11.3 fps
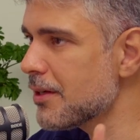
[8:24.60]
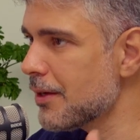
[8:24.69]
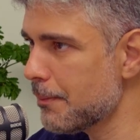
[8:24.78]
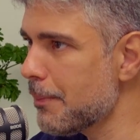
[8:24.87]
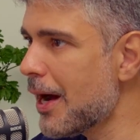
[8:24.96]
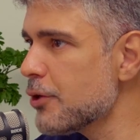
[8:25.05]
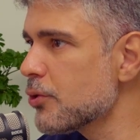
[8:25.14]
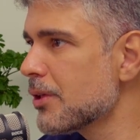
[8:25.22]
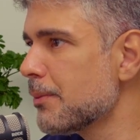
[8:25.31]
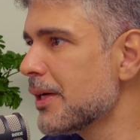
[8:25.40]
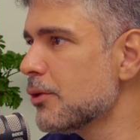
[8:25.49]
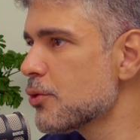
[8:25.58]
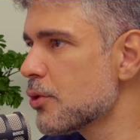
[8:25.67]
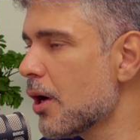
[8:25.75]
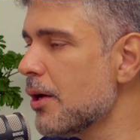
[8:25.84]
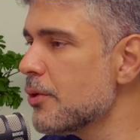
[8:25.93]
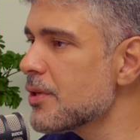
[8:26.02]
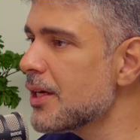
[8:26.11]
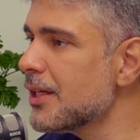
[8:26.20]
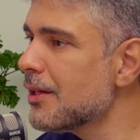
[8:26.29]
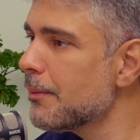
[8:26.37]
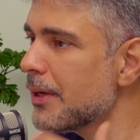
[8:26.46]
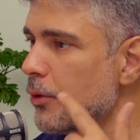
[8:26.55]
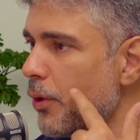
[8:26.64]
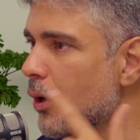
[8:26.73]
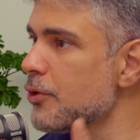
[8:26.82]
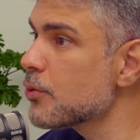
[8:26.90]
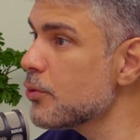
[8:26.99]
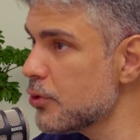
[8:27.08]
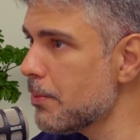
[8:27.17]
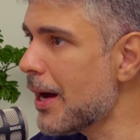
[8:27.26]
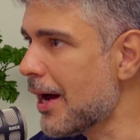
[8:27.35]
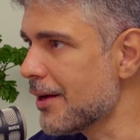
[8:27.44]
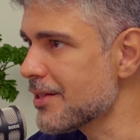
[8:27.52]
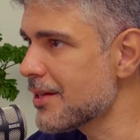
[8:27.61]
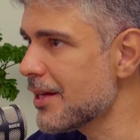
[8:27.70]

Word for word: embaixo também dos olhos e também no código de barras.